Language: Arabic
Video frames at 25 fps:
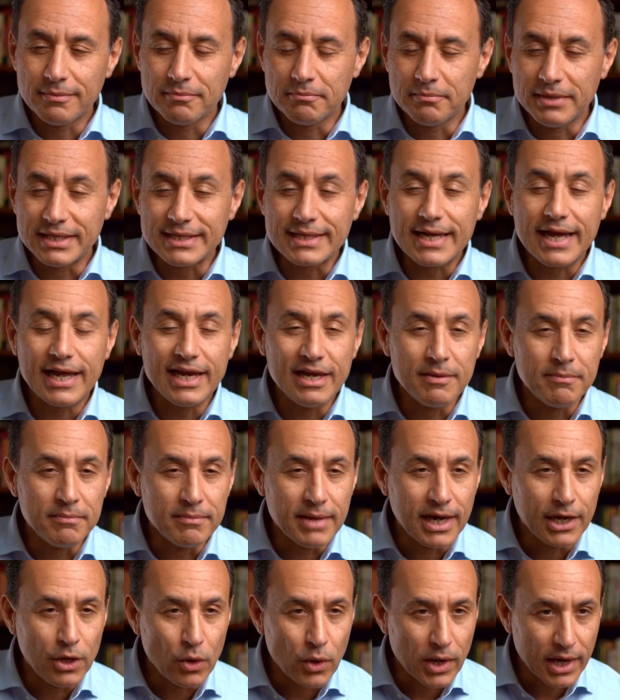
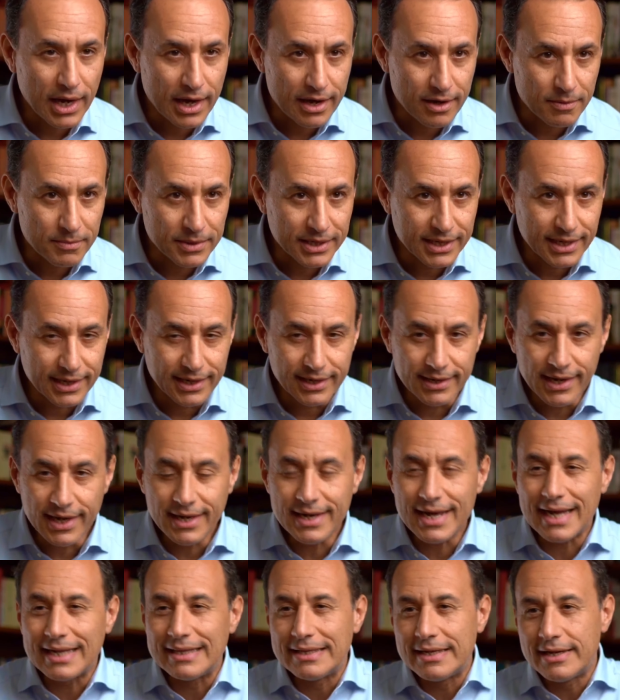بيتكلم اللغه العربيه لان
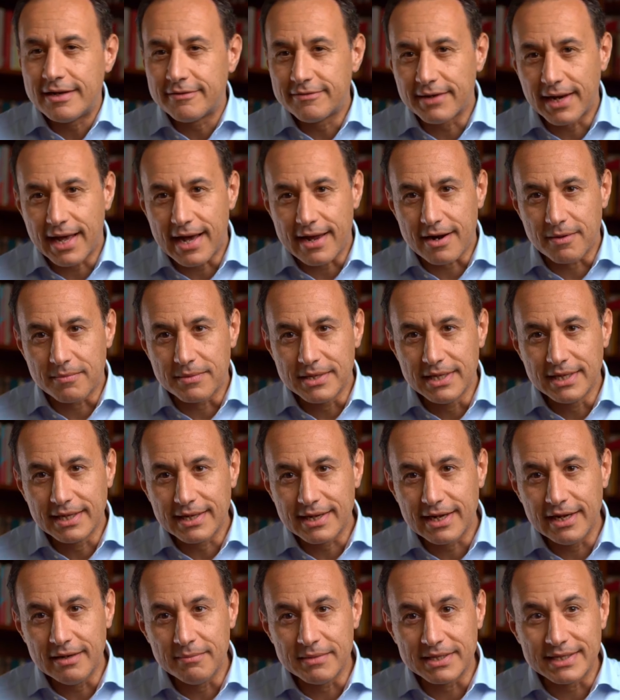احنا عندنا في العربي
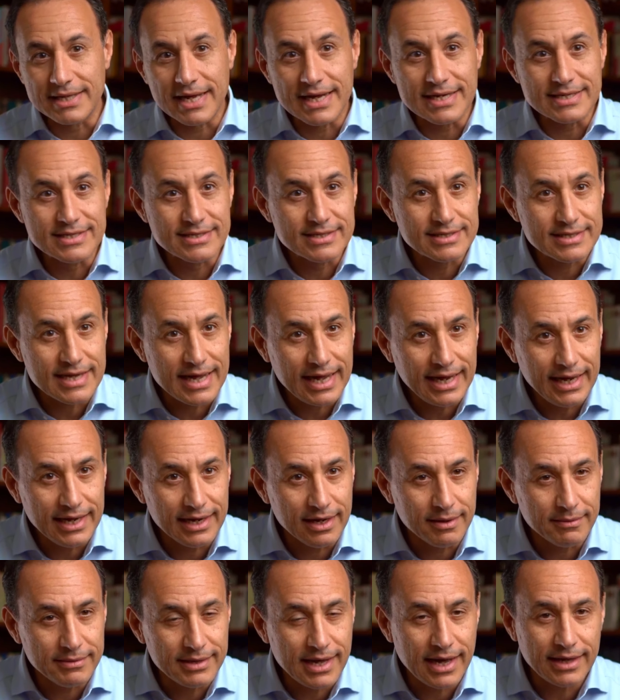كلمه
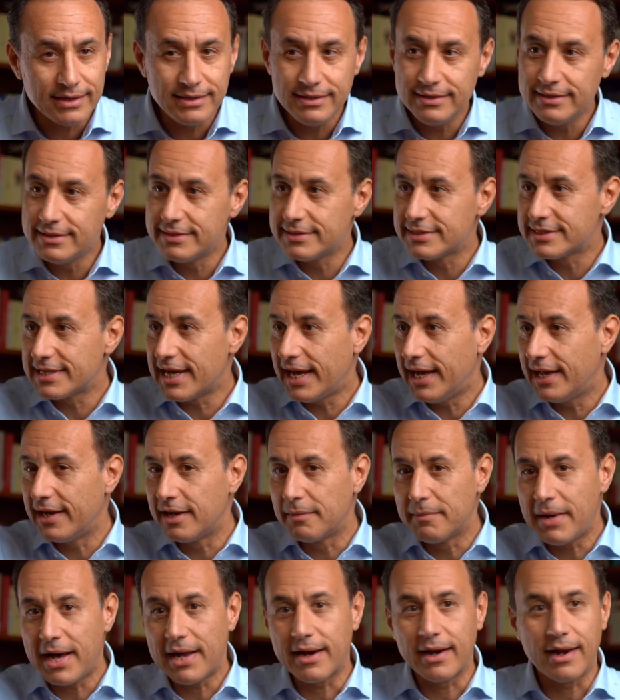الساحل تعني ساحل
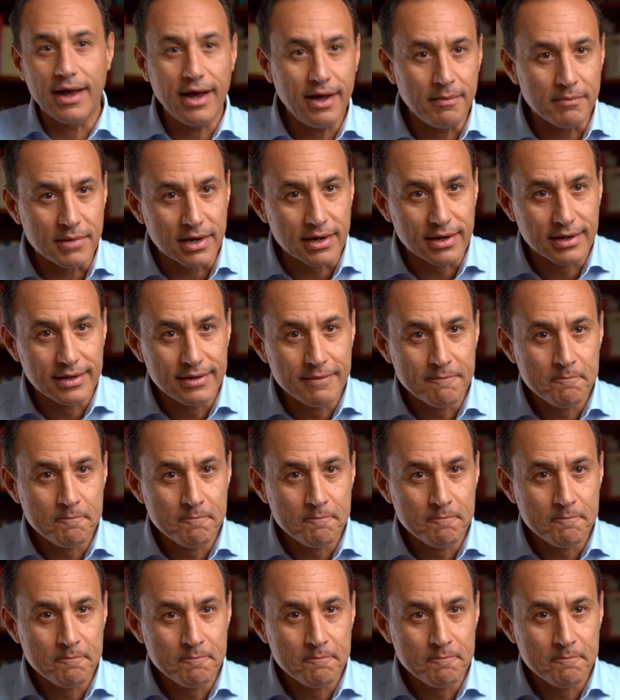البحر الاحمر